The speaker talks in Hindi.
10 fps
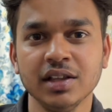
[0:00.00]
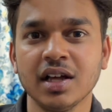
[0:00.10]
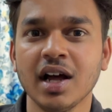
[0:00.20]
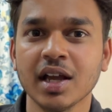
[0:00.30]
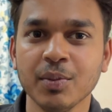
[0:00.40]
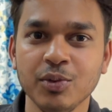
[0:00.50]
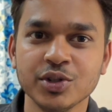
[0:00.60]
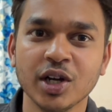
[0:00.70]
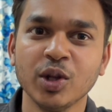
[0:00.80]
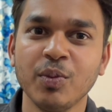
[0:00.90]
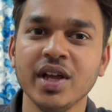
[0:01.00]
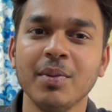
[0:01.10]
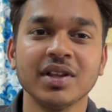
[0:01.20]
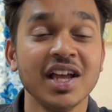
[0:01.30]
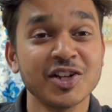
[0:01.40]
अंदर आके पूछा तो भैया
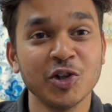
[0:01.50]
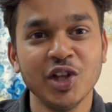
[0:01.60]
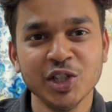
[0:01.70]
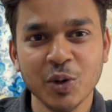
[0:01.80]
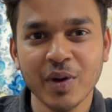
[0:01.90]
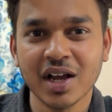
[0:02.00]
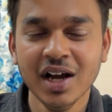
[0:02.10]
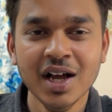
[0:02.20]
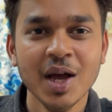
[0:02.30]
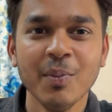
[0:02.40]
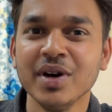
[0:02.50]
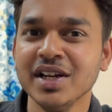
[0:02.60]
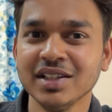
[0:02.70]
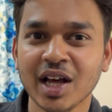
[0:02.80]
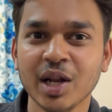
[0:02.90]
बताएं एक सौ दस रुपए का
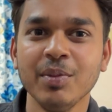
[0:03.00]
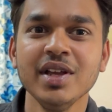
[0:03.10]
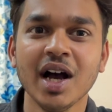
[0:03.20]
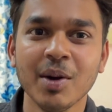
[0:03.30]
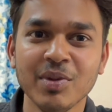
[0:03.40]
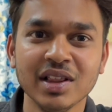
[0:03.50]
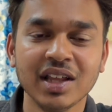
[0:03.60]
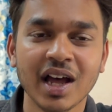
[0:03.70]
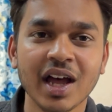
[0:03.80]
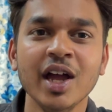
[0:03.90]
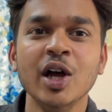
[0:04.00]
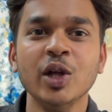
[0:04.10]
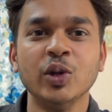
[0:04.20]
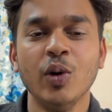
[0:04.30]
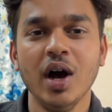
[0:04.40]
पनीर थाली भी यहाँ मिलता है
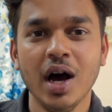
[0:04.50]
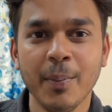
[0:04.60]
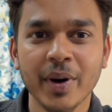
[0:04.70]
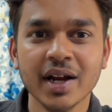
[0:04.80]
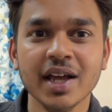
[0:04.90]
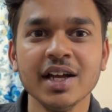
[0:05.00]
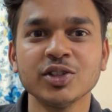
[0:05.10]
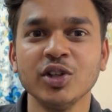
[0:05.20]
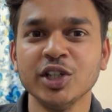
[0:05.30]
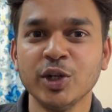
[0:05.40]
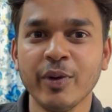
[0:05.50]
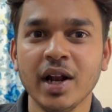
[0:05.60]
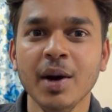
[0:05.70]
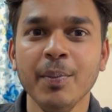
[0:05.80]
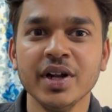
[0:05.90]
तो अपन एक सौ दस रुपए
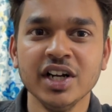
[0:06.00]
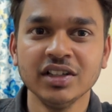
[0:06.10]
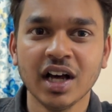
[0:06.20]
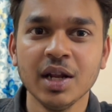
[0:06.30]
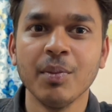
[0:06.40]
वाला पनीर थाली